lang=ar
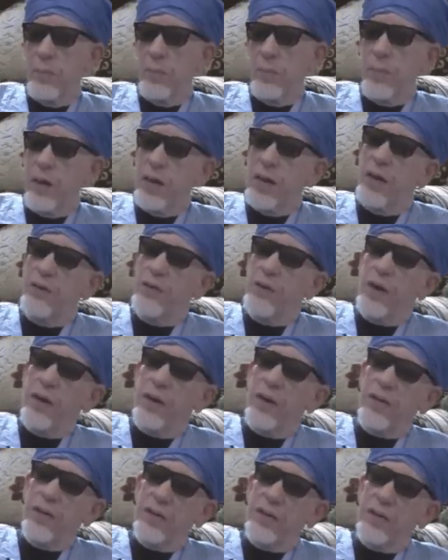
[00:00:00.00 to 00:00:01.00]
ماذا
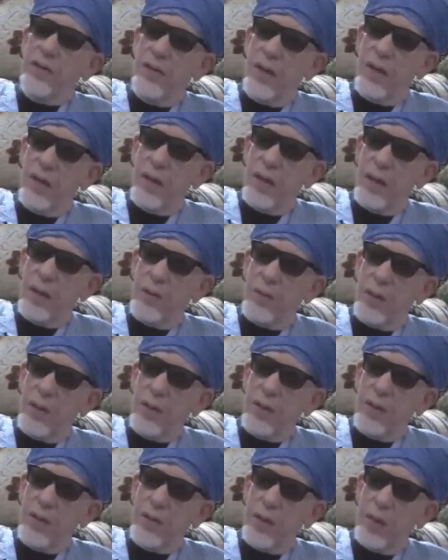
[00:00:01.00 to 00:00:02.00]
فعل صلى الله
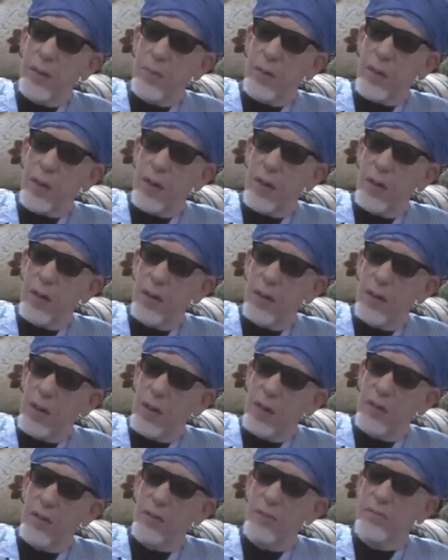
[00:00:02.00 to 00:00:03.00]
عليه وسلم قال
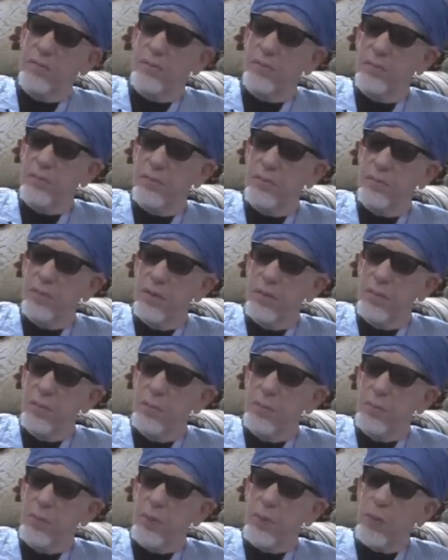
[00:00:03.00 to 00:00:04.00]
لا
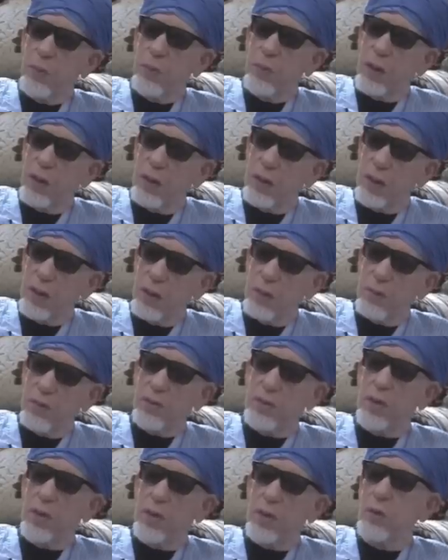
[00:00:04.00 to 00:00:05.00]
بيعوا هذا
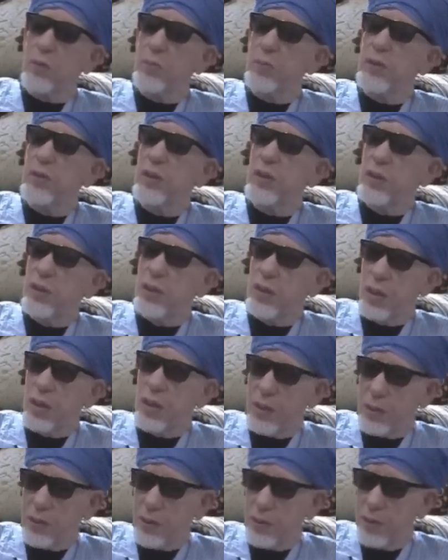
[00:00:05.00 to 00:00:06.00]
واشتروا بمثل
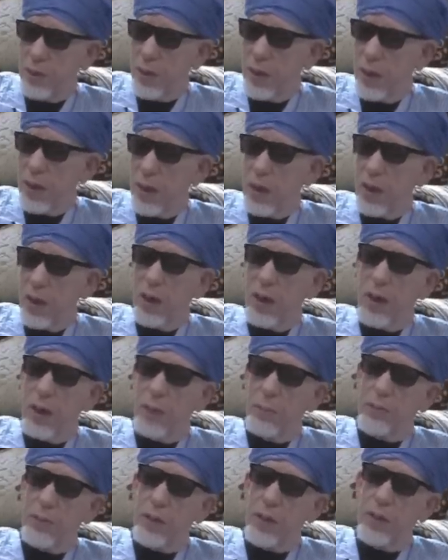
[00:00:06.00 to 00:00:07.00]
ذلك
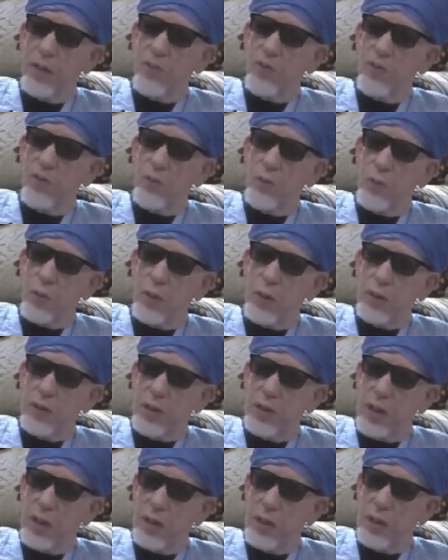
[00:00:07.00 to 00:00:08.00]
أبطل الصورة
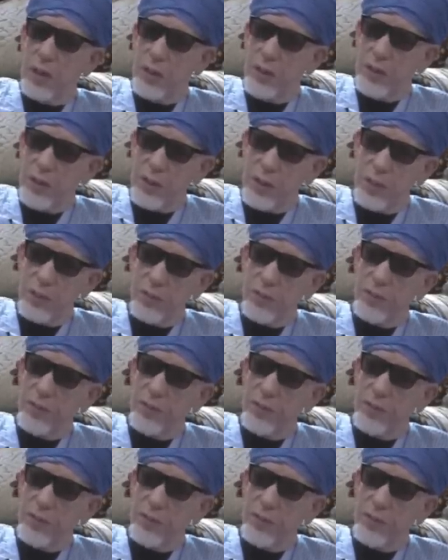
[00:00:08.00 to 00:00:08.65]
الجاهلية